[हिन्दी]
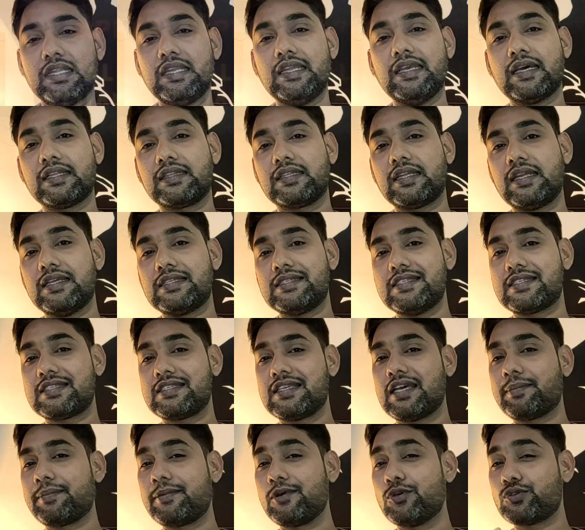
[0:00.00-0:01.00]
मंथली आता रहे
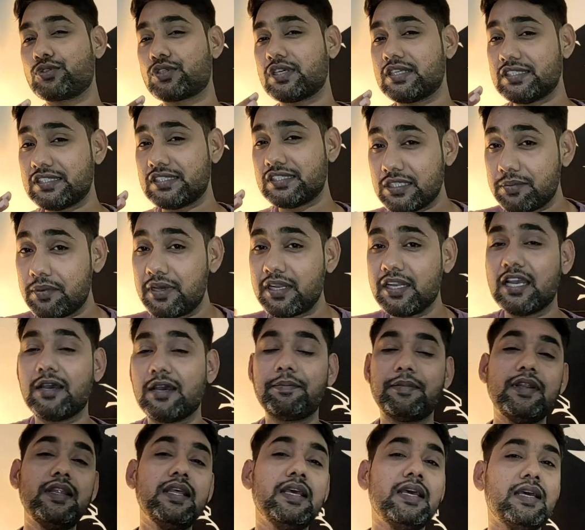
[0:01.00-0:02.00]
जिससे आपको उसका जीवन
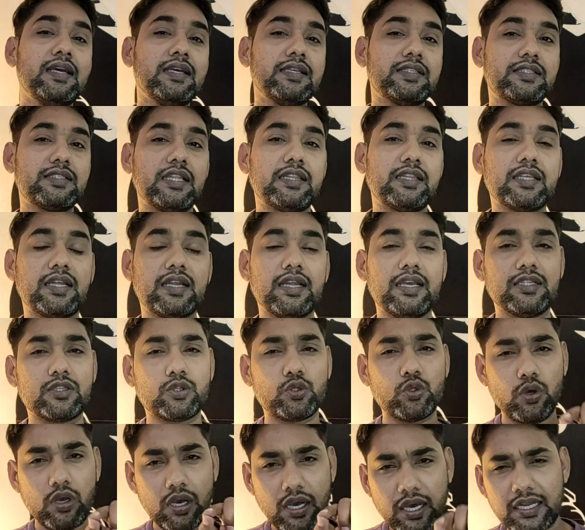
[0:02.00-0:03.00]
यापन चलता
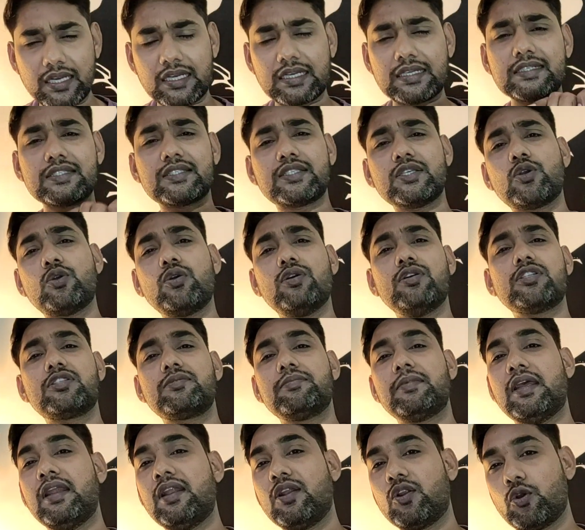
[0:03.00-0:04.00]
रहे तो हर किसी को
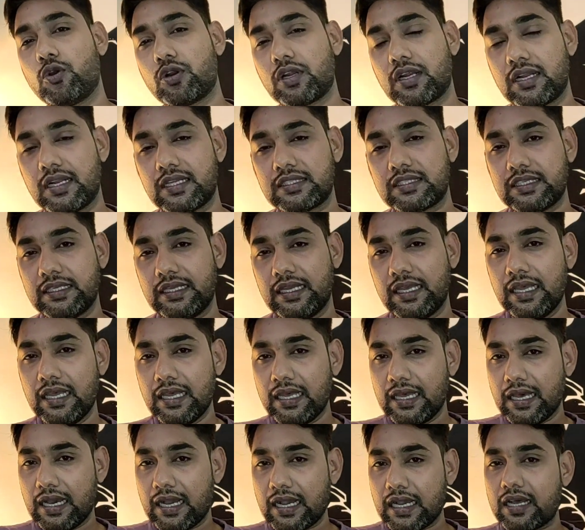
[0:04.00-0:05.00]
इसमें इनरोल करना चाहिए
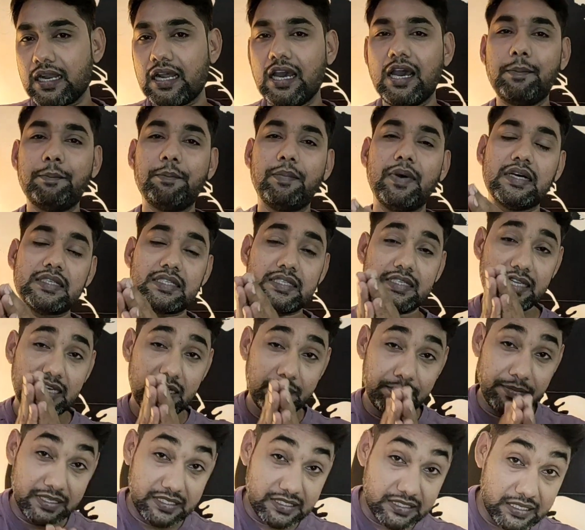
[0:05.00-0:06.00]
अगर आप पांच
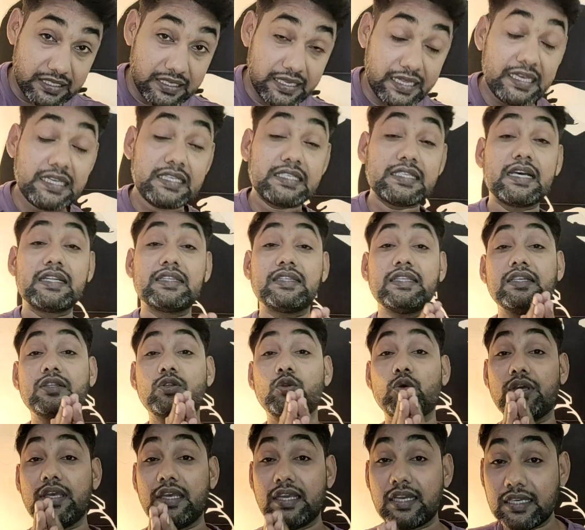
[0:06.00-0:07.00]
की पेंशन नहीं
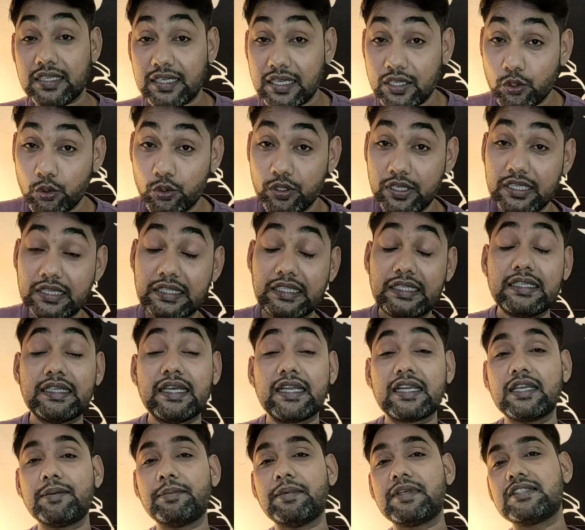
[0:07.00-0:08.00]
चाहते तो एक हज़ार दो हज़ार तीन
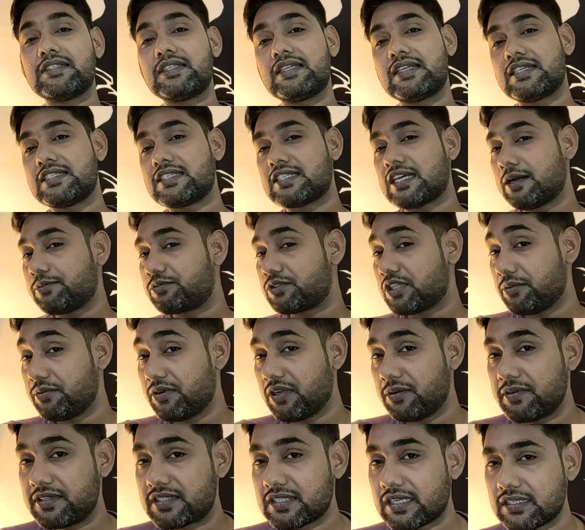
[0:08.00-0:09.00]
हज़ार की पेंशन के हिसाब से
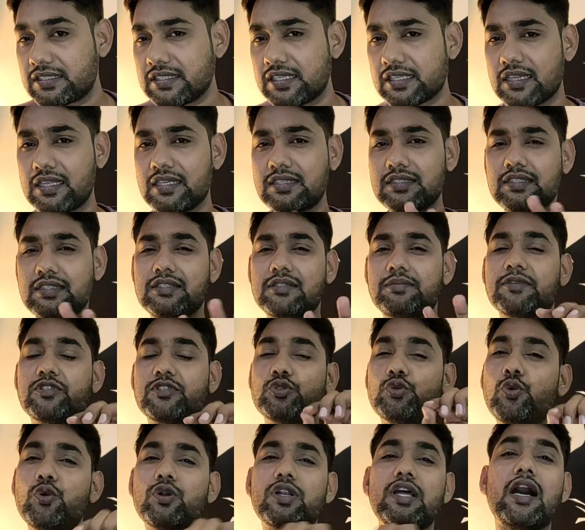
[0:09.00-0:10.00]
भी निवेश कर सकते हैं
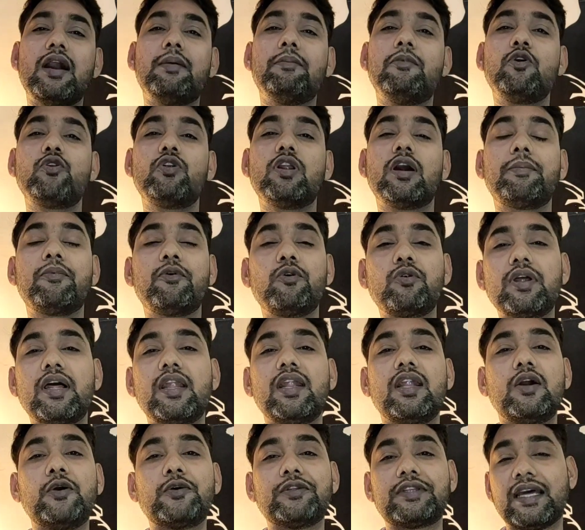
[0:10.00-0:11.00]
जिसमें छोटा अमाउंट आपको
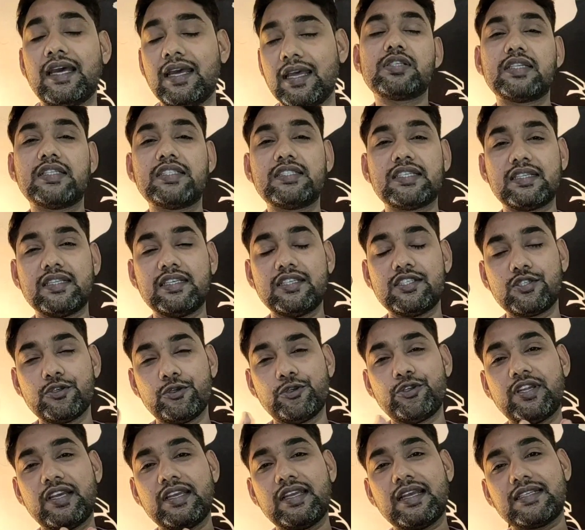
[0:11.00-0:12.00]
डालना होता है साथ ही साथ
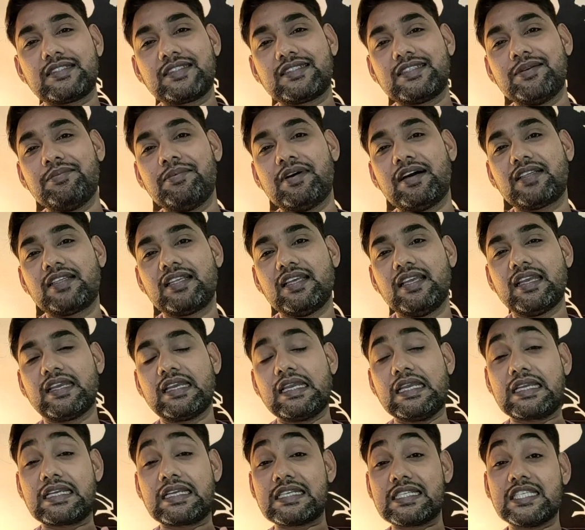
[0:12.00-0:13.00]
इस योजना की अच्छी बात है
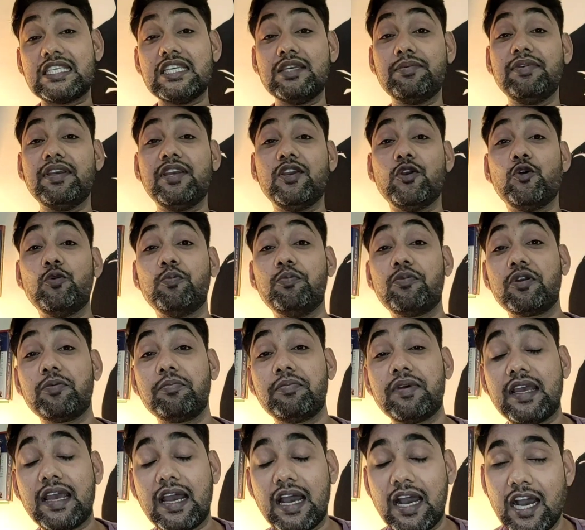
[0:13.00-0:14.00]
कि किसी भी
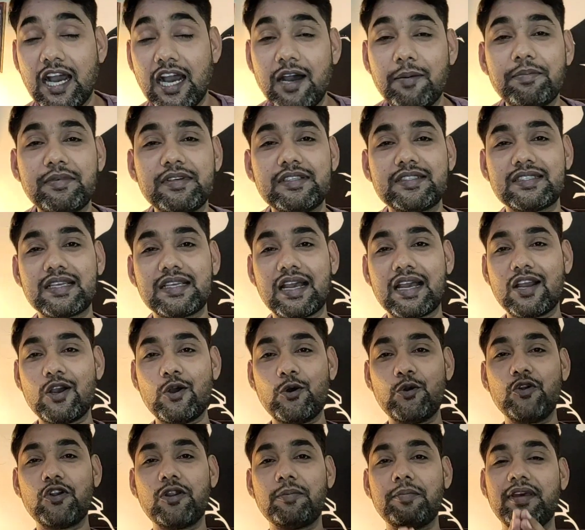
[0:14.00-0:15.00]
उम्र में आप इस
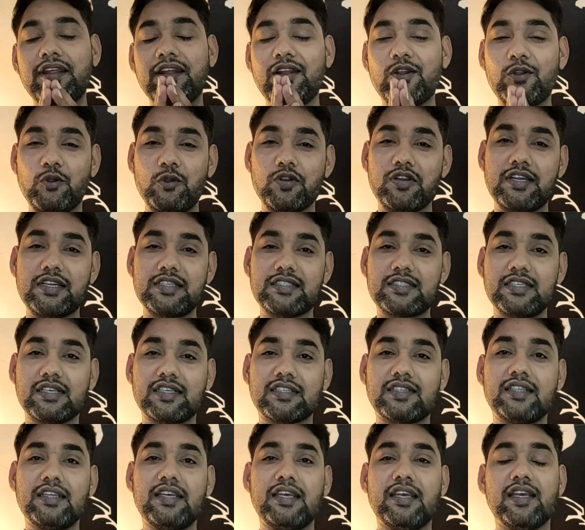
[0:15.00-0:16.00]
अकाउंट में इनरोल कर
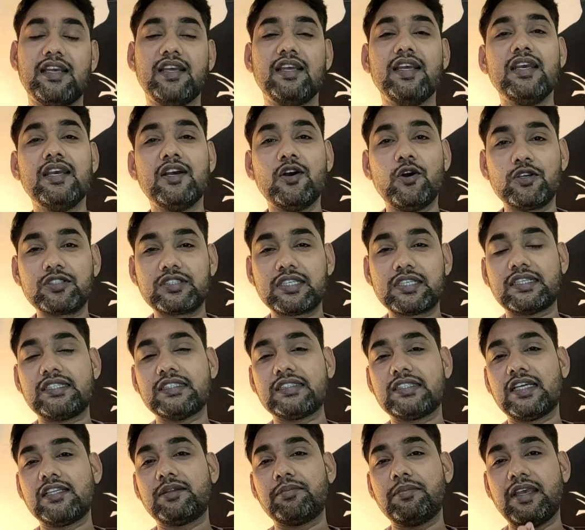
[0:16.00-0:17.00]
सकते हैं और
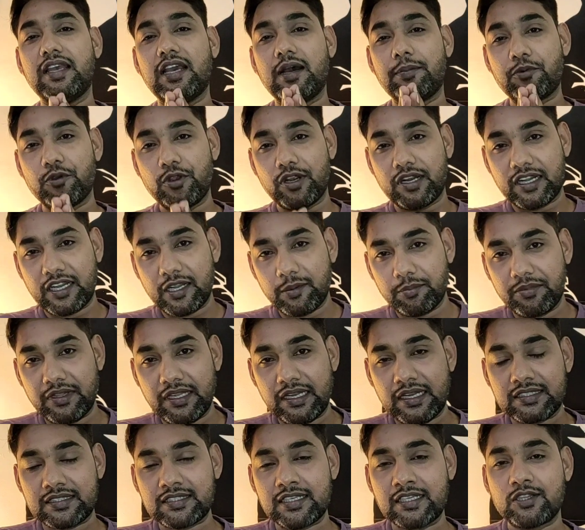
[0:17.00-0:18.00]
साथ ही साथ मैं आपको एक टिप
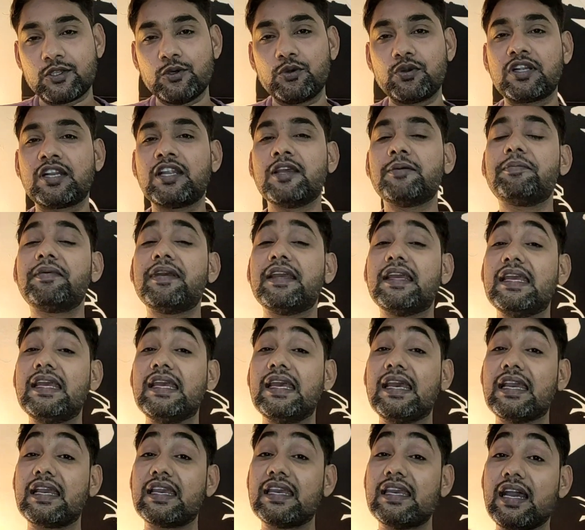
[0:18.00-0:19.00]
देना चाहता हूँ टिप
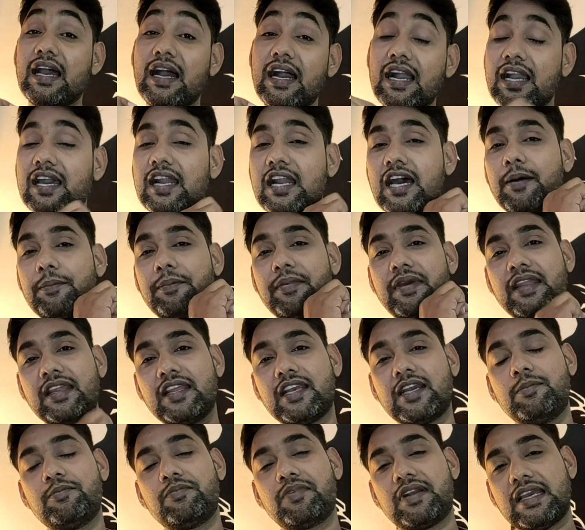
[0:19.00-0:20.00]
ये है कि अगर आप
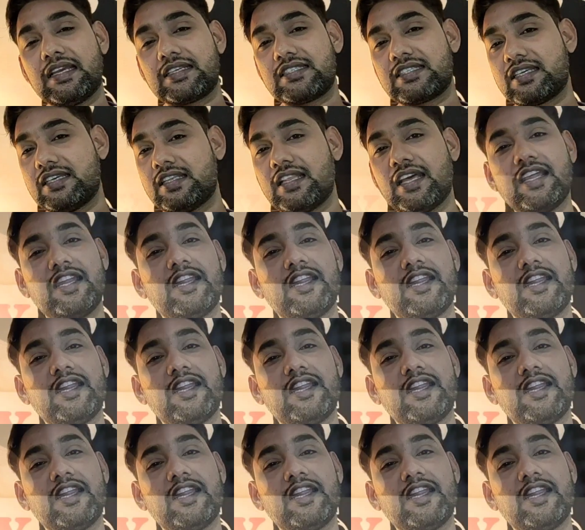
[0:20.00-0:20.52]
इनकम टैक्स के